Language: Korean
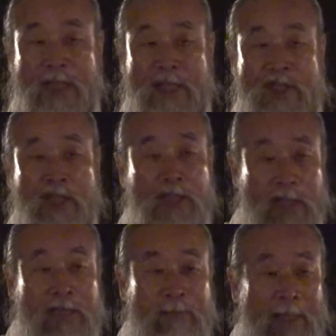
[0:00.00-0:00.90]
네가 신이
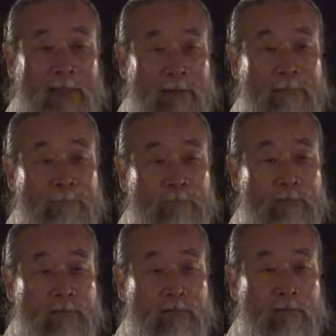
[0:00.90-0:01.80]
되지만
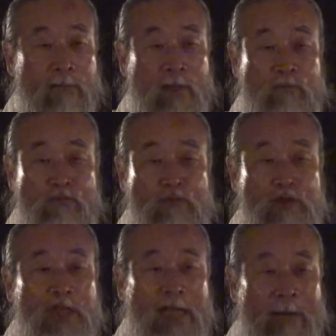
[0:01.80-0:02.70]

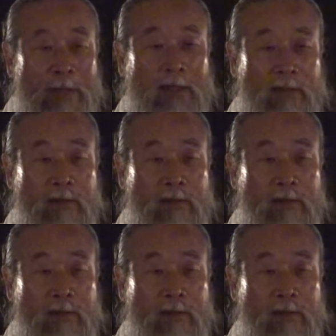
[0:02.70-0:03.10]
무식하면